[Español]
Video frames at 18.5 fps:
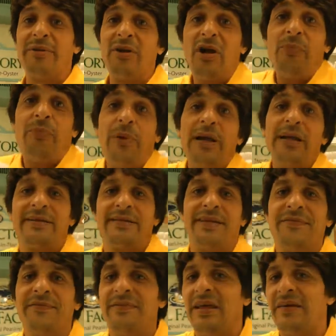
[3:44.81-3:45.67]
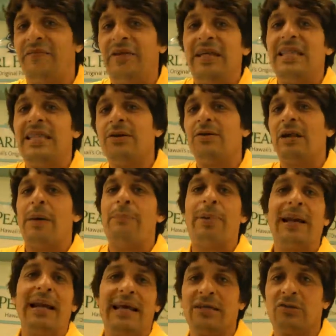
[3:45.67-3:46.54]
Pero después, en definitiva, una
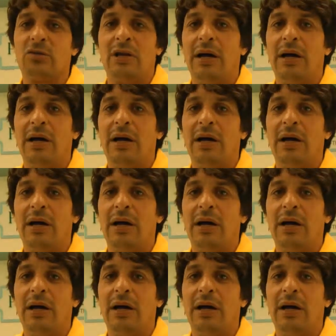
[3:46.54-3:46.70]
perla es